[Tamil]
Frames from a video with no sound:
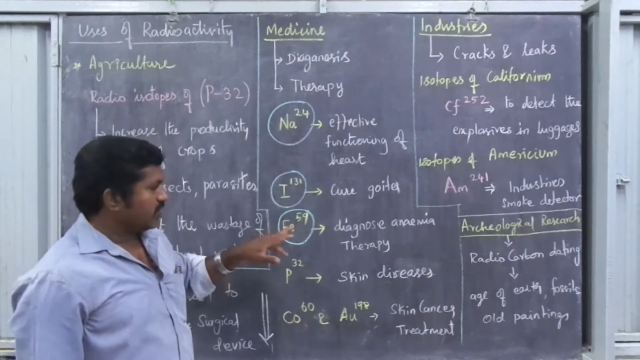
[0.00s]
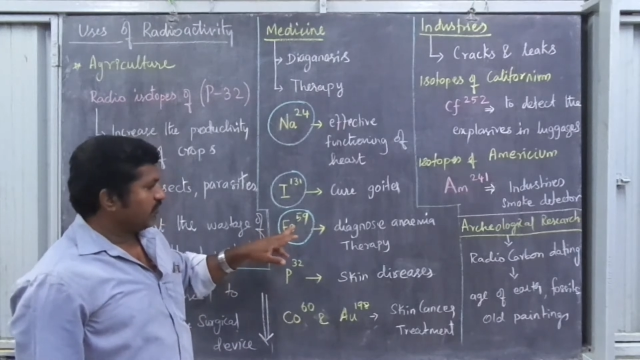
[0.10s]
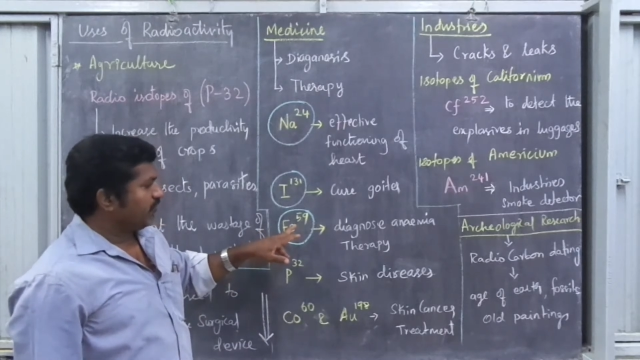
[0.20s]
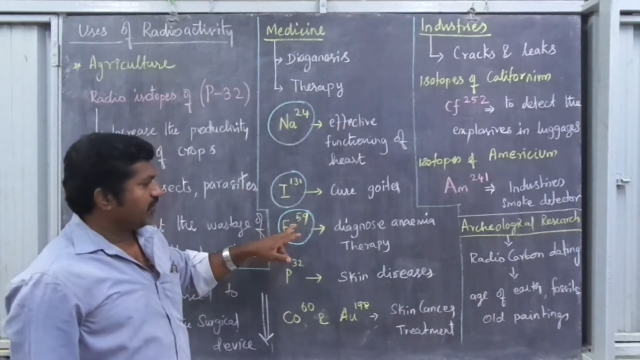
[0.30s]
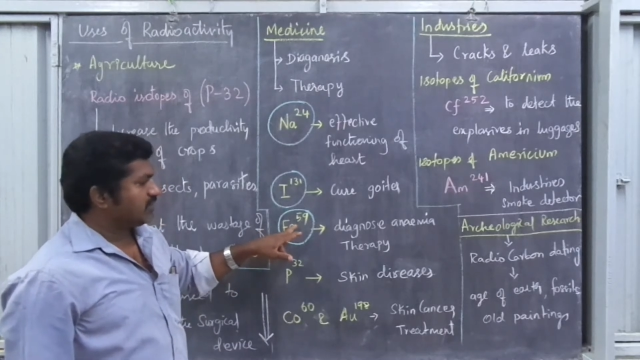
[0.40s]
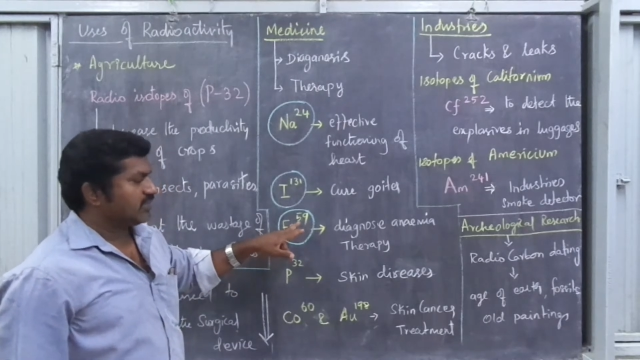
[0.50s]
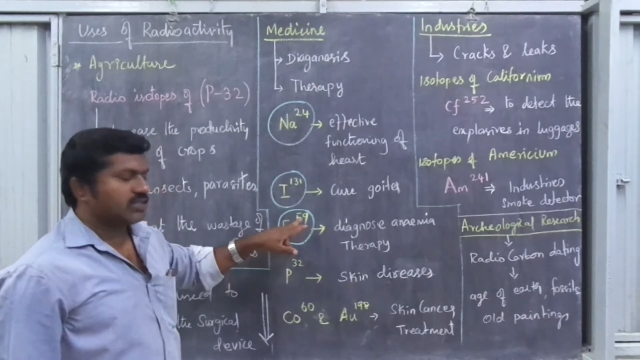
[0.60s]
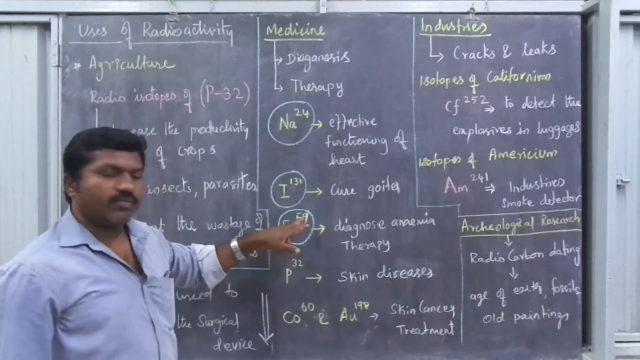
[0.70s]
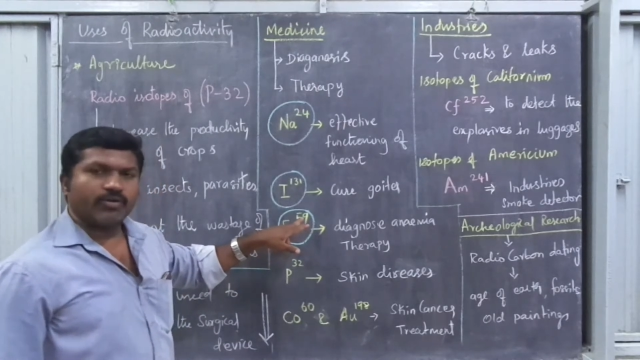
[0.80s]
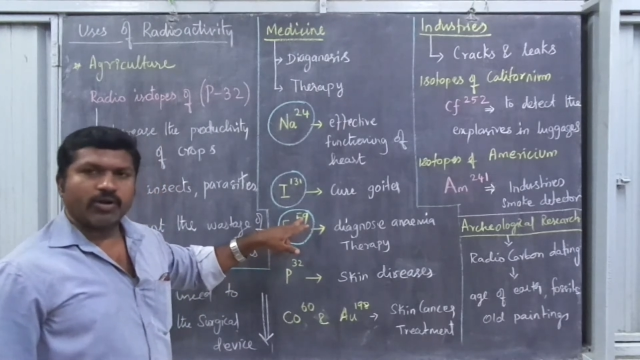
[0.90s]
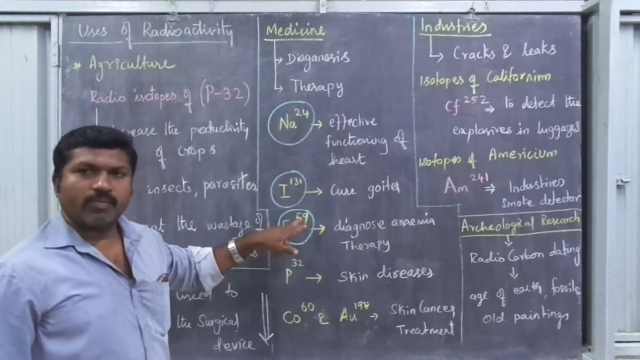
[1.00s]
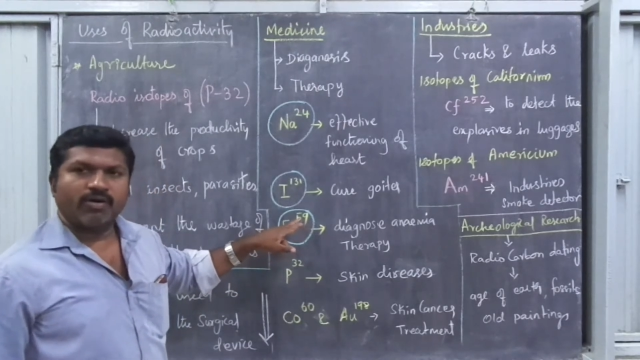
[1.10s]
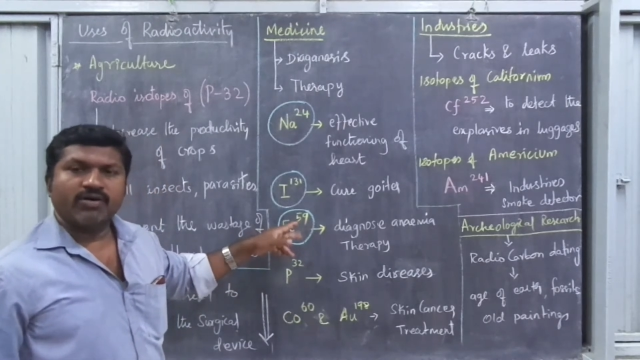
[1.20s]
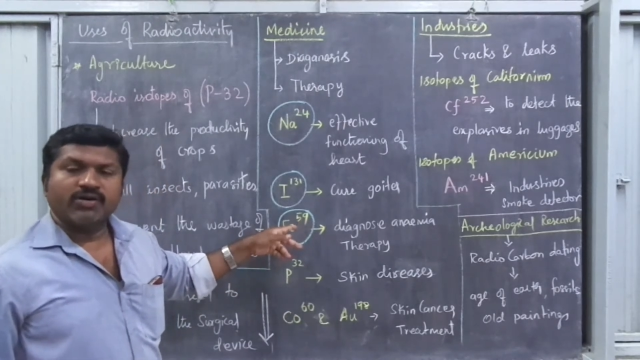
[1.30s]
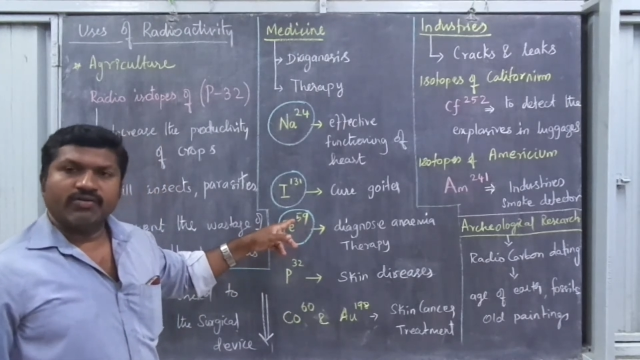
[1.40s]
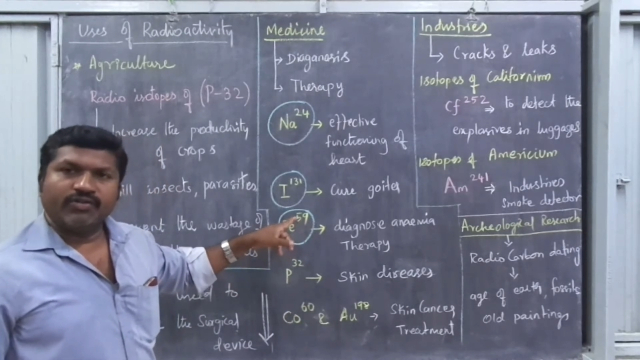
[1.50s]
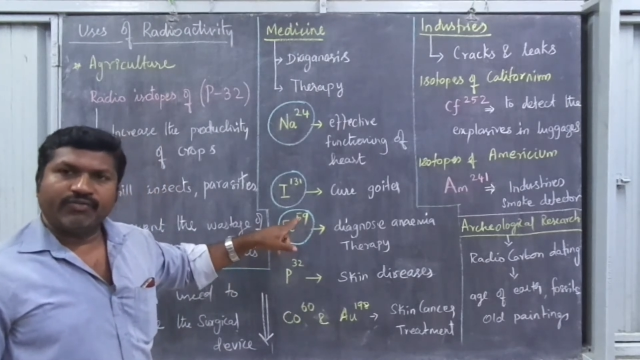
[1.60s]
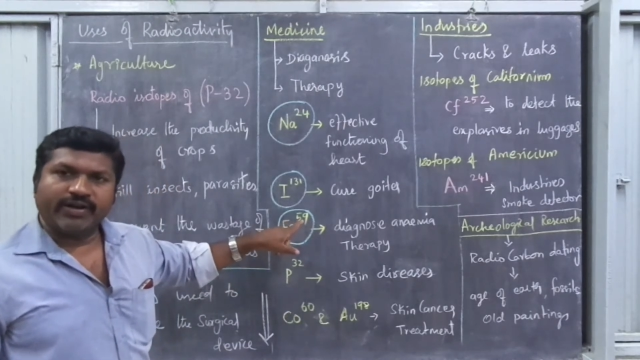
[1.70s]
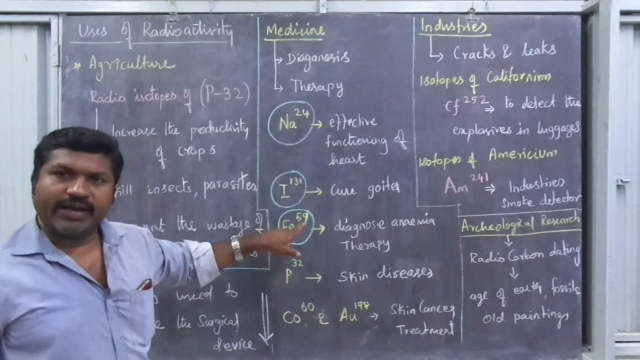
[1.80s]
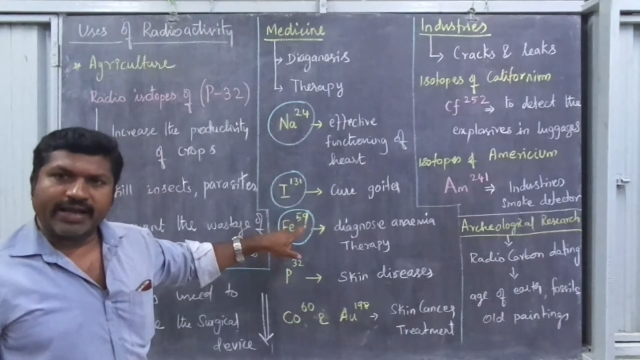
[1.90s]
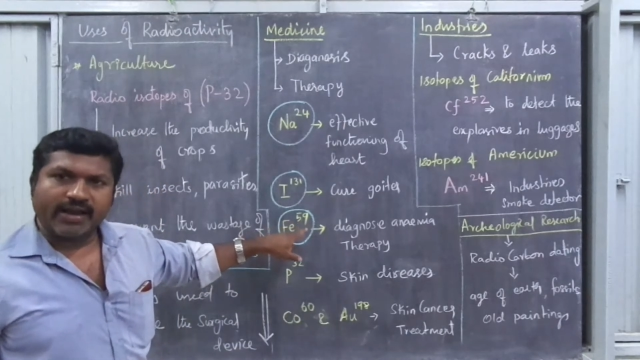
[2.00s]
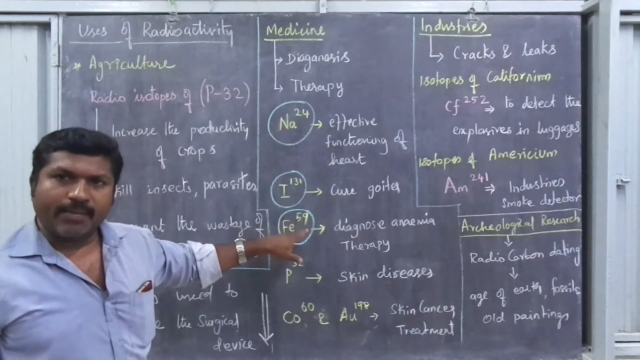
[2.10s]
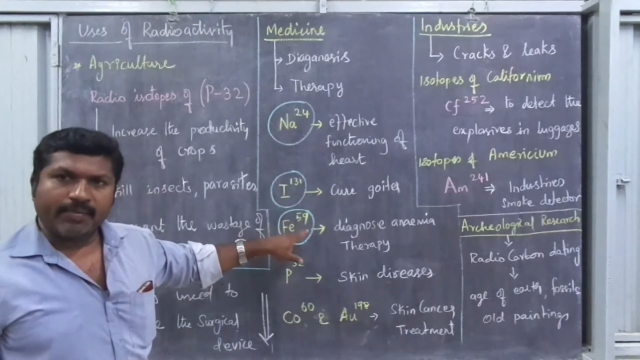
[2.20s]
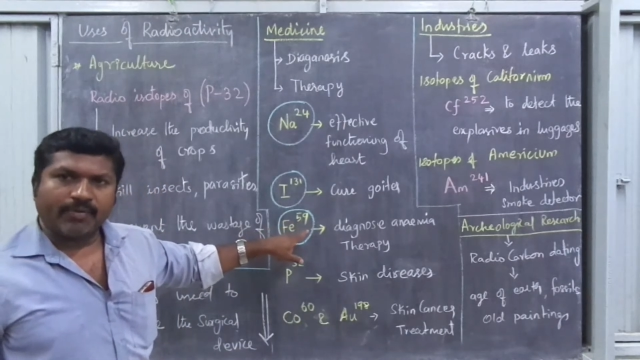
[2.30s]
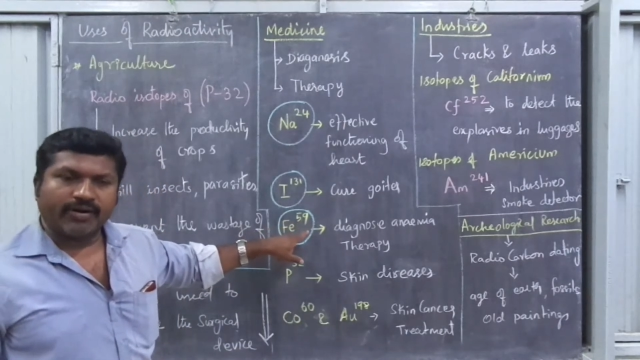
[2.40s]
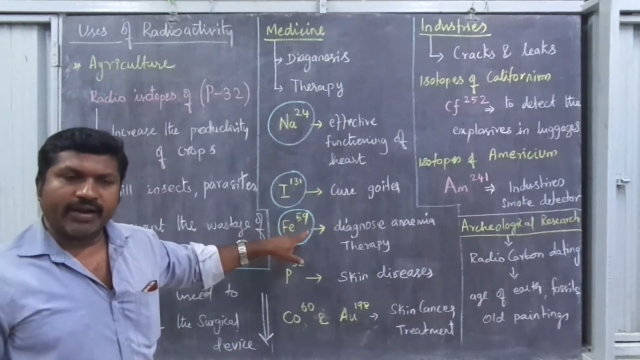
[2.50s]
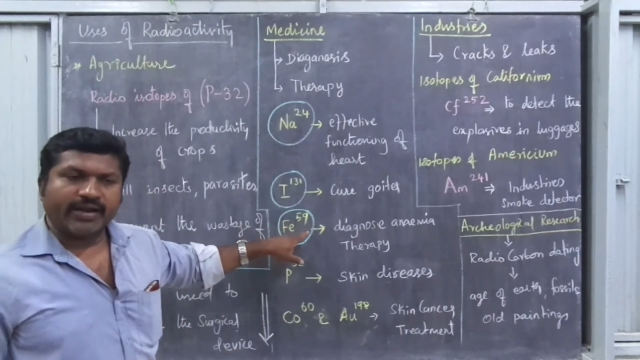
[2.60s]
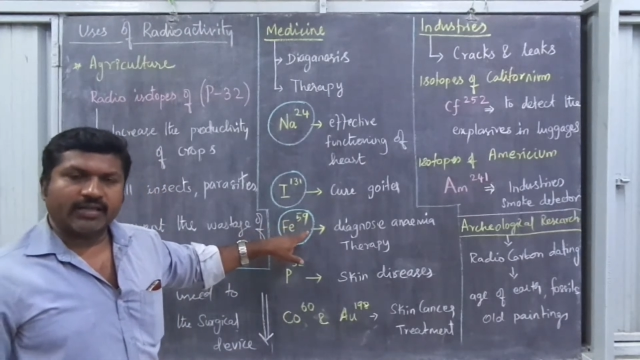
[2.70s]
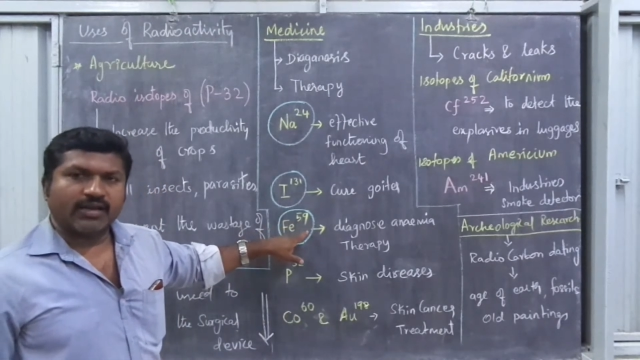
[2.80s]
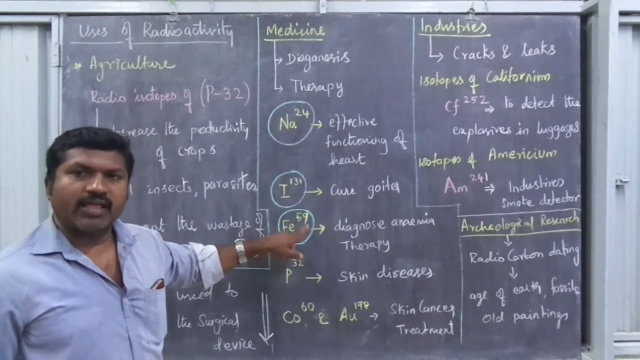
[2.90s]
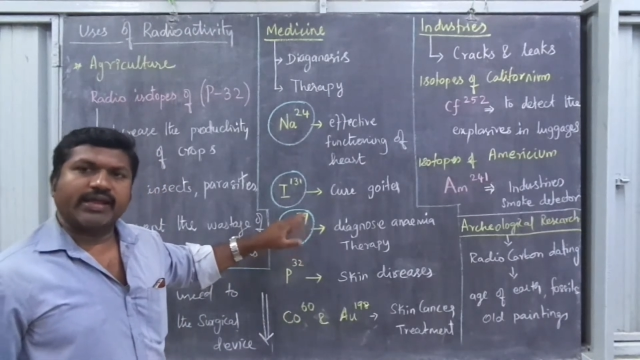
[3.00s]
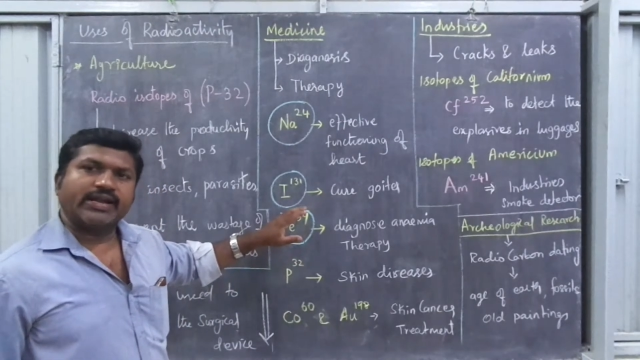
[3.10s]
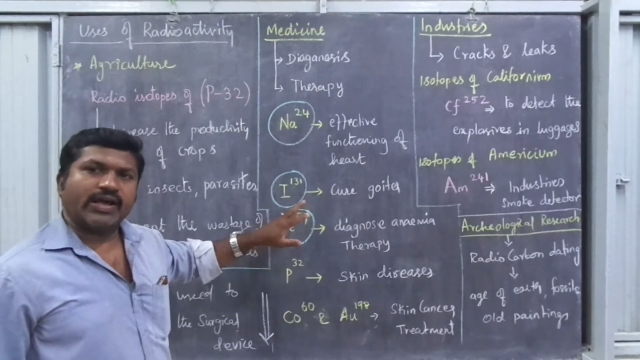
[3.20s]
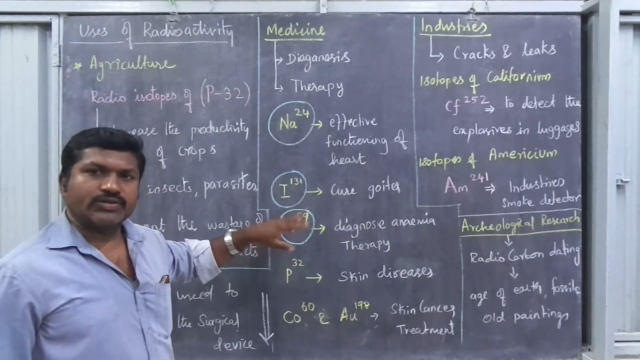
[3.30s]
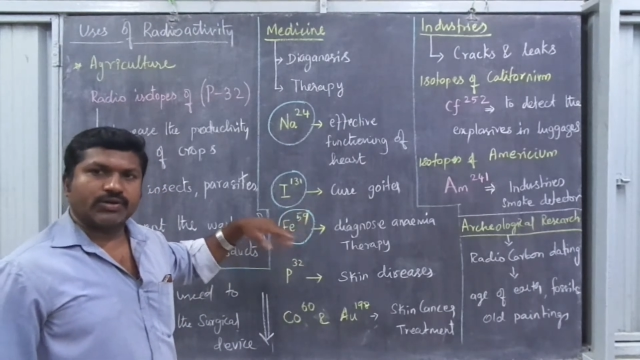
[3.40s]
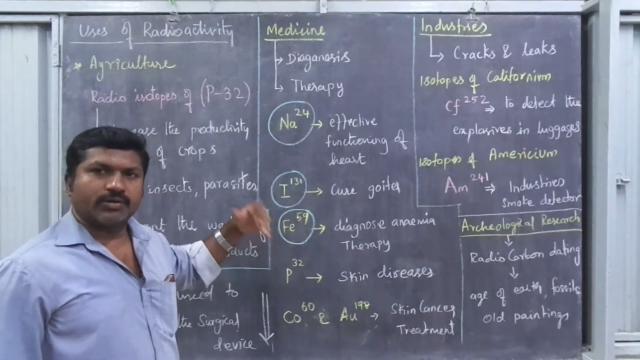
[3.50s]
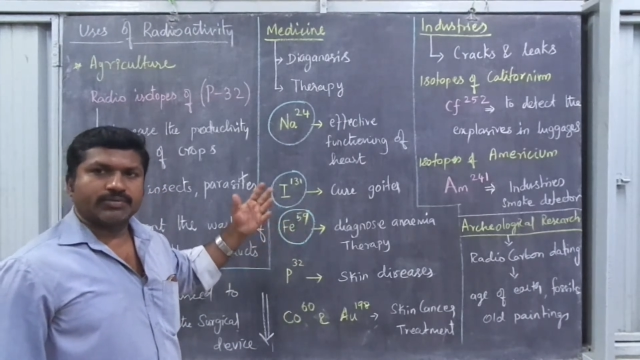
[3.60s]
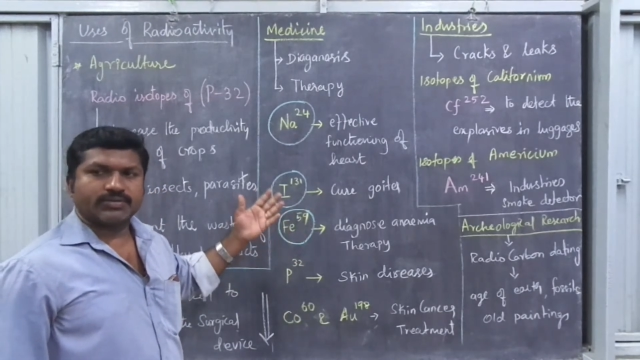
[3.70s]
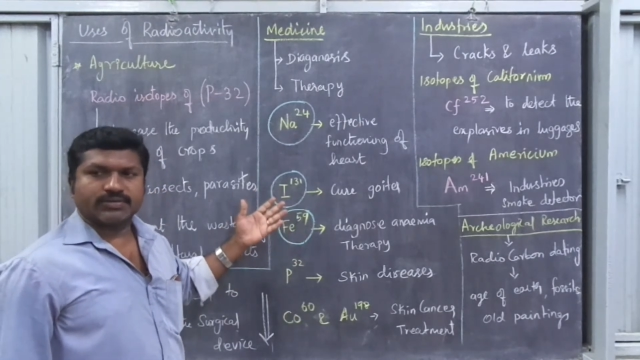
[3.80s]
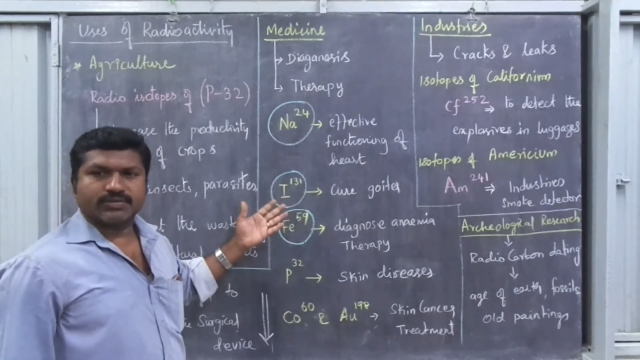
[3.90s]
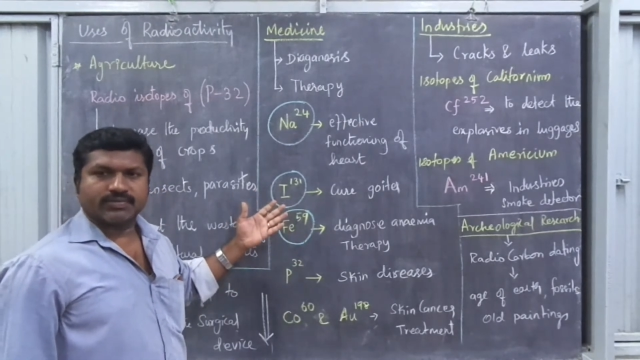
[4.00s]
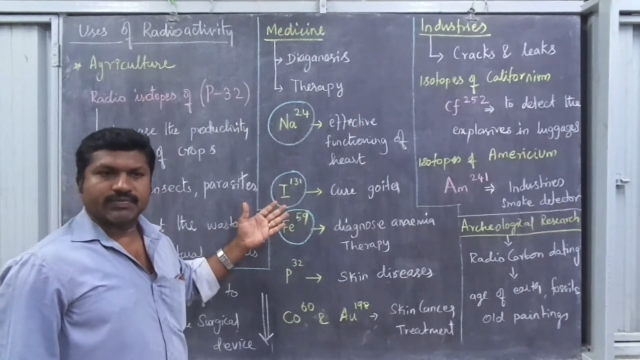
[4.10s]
ஆக்சுவலாக வந்து ஃபிஃப்டி சிக்ஸ் தான் போட்டிருப்போம் ஃபிஃப்டி நைன் அப்படின்னு போட்டால் என்ன அர்த்தம்னா அது ஏரியா ஐசோடோப்ஸ்